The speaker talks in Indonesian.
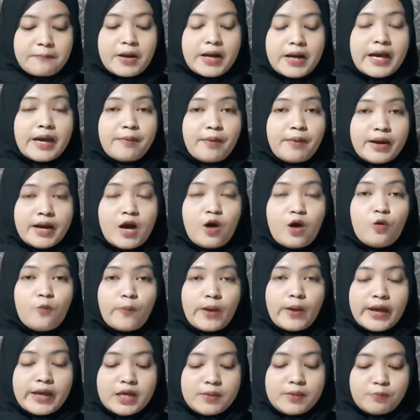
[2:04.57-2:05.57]
bagaimana
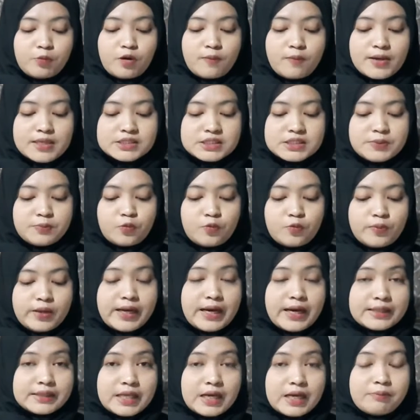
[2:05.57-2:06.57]
upaya diplomasi
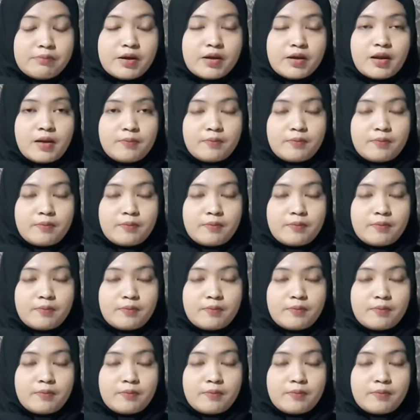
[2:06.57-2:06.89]
publik Qatar